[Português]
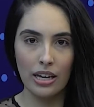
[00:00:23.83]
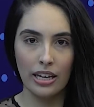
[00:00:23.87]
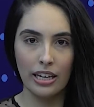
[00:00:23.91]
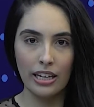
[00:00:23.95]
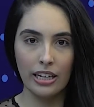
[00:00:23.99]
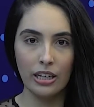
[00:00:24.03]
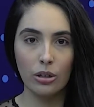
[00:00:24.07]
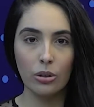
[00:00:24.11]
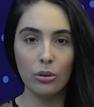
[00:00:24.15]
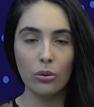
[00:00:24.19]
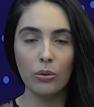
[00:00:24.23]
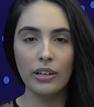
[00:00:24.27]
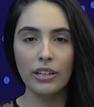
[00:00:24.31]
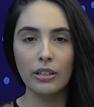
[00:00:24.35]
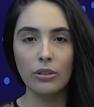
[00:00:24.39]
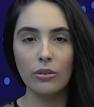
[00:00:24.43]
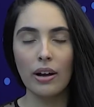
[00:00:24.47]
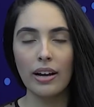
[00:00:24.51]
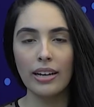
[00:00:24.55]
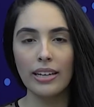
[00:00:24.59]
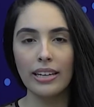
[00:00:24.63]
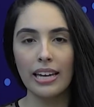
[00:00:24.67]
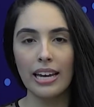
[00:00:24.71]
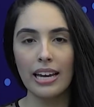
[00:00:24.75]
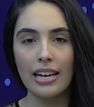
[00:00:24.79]
incluindo
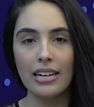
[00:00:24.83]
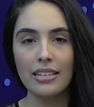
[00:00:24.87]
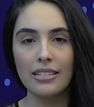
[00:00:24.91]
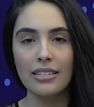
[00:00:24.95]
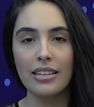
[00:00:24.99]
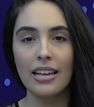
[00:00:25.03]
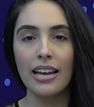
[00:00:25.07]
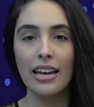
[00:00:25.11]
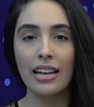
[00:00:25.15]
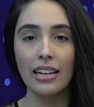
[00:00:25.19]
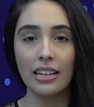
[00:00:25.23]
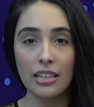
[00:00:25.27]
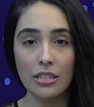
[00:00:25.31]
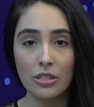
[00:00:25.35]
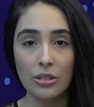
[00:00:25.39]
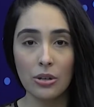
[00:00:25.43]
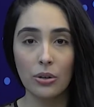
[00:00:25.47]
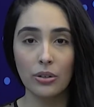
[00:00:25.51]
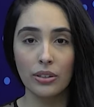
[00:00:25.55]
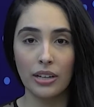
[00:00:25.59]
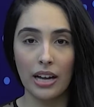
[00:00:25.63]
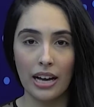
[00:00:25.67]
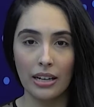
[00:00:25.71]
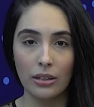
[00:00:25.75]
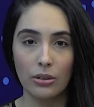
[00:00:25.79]
aqueles
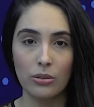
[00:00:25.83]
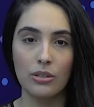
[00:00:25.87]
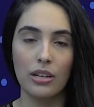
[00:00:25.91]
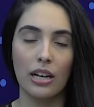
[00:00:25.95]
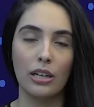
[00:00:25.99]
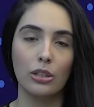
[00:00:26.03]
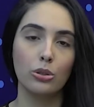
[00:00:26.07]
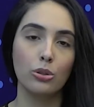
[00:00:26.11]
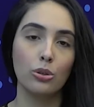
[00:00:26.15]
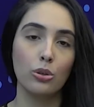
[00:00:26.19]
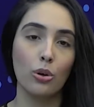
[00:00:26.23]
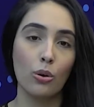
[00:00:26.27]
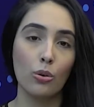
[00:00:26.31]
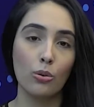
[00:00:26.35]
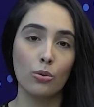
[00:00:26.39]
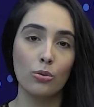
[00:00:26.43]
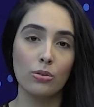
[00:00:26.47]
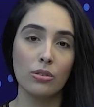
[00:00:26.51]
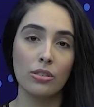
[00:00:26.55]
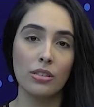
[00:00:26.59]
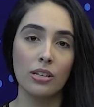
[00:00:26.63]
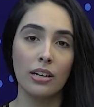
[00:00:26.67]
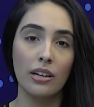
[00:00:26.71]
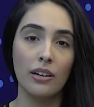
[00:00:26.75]
relacionados a shows,